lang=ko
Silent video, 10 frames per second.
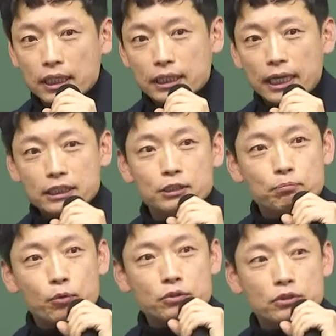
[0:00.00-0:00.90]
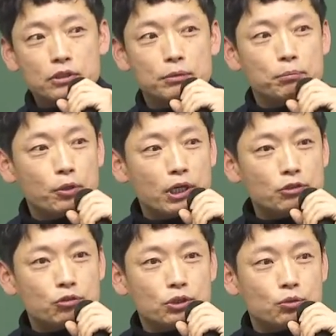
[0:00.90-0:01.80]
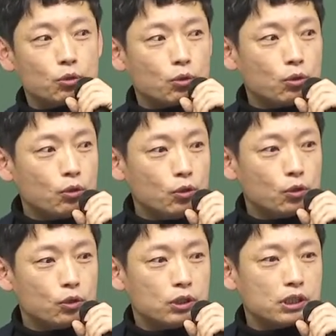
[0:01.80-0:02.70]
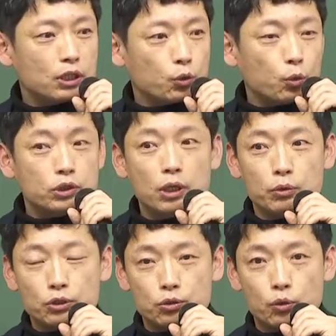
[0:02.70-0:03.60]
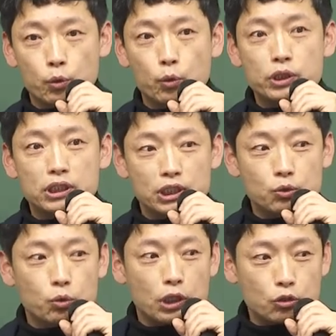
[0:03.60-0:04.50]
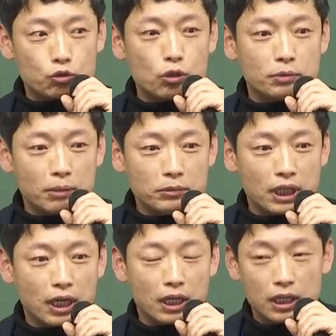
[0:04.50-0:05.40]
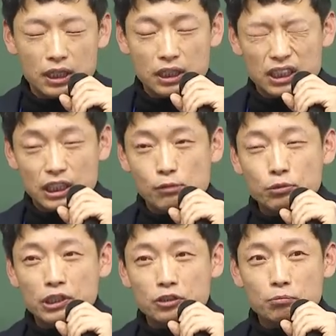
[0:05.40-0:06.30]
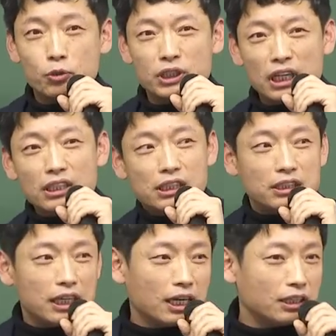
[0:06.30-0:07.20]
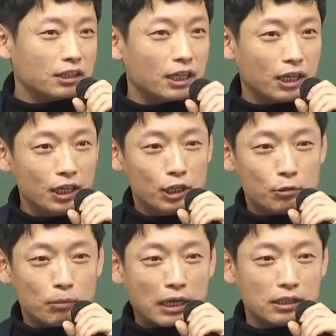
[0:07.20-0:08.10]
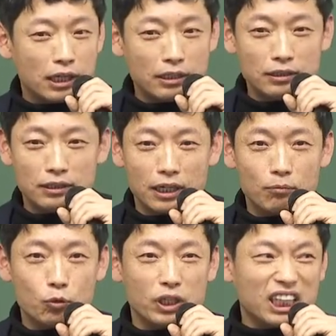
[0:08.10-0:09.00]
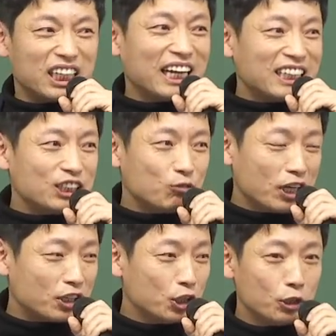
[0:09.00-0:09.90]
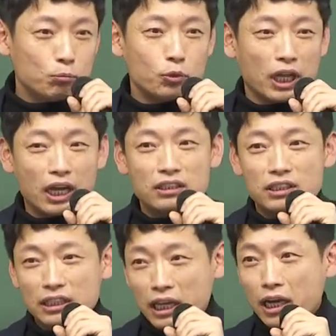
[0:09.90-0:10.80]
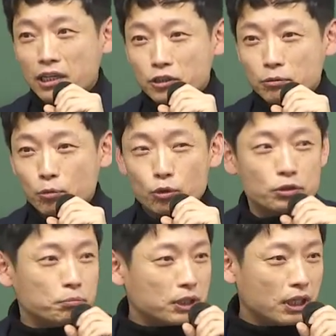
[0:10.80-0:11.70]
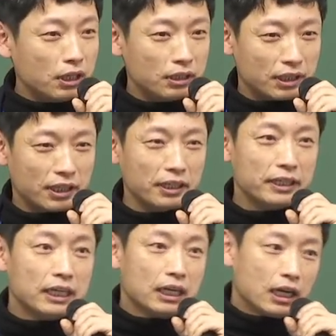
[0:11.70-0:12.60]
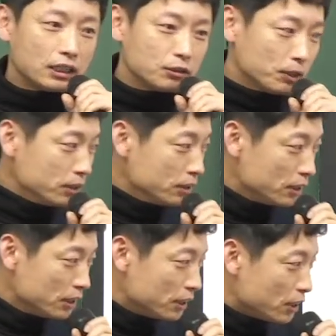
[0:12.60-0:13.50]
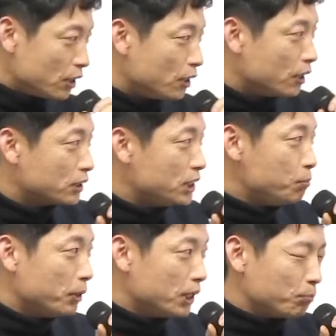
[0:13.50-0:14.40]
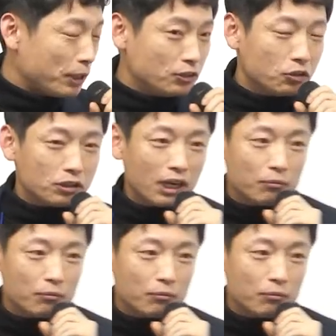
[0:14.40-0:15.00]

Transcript: 예습 복습이 편할 수 있도록 교재 위주로 교재 진도대로 수업을 합니다. 일부에서는 뭐 책을 읽으냐 이렇게 말을 하는 사람도 있긴 하지만 뭐 내가 쓴 책 내가 읽으면 어떻습니까? 예. 하지만 어, 칠판에 판서를